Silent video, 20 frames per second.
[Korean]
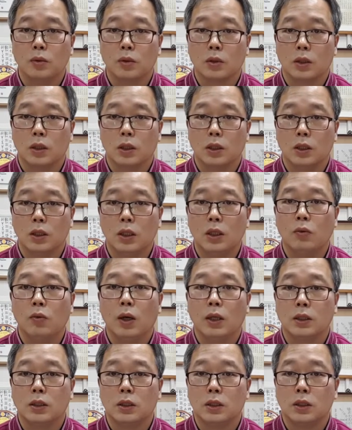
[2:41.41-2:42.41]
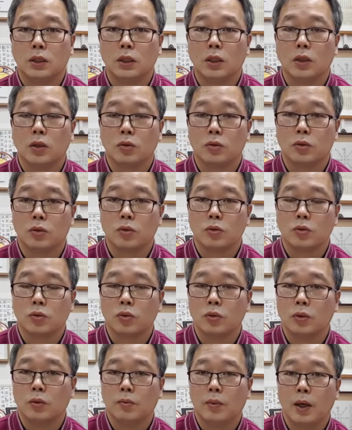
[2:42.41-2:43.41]
그 이완
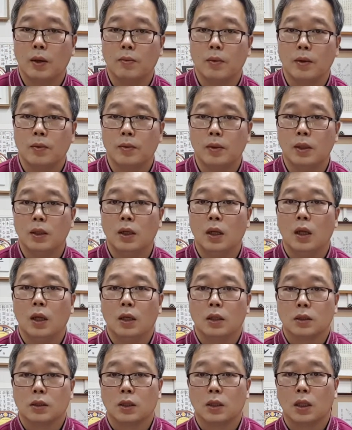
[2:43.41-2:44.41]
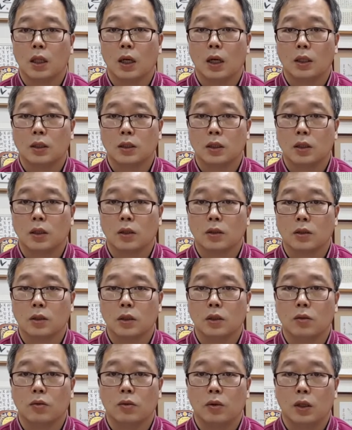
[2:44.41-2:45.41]
시켜주는 방법을 선택하시는
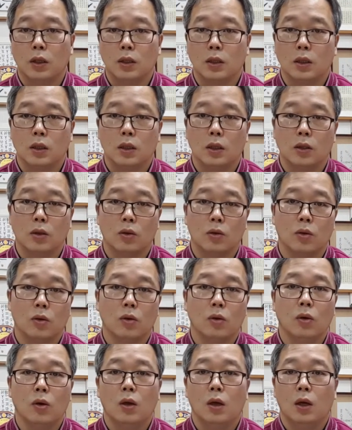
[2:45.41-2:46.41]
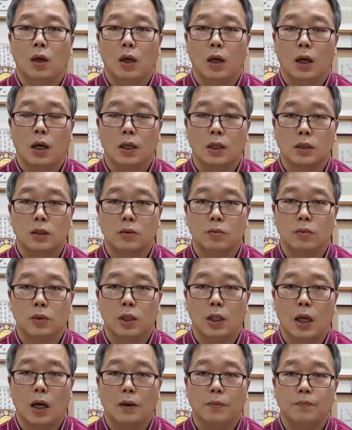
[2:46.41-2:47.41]
것을 보내드리도록
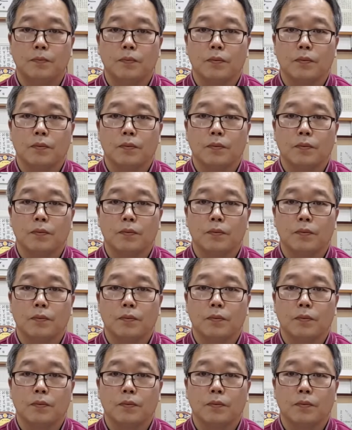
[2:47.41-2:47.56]
하겠습니다.